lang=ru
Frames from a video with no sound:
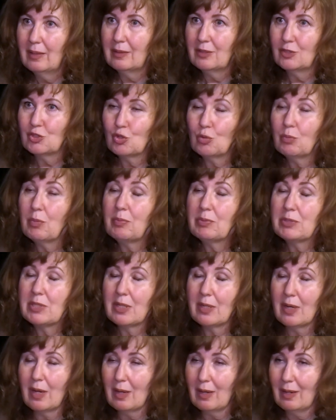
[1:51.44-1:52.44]
и что мы
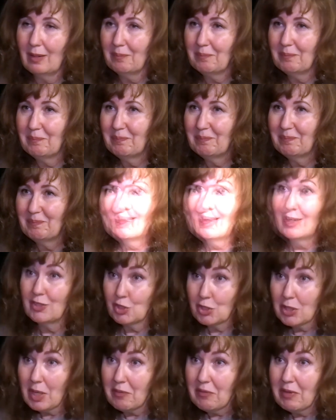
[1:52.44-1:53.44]
потеряли. О
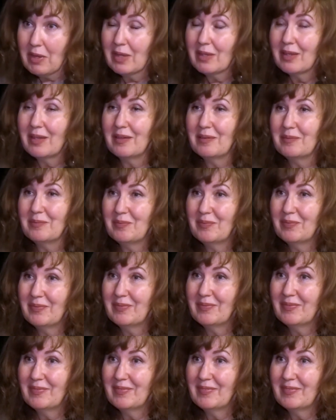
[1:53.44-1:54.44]
человеке.
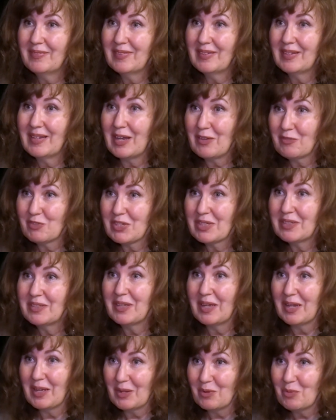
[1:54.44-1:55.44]
Как
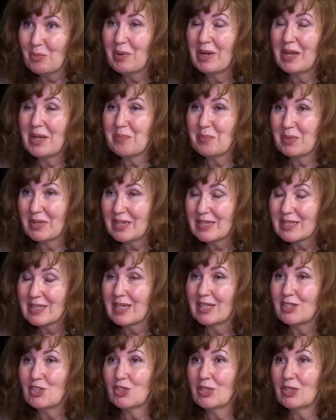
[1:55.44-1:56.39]
всегда, любая пьеса о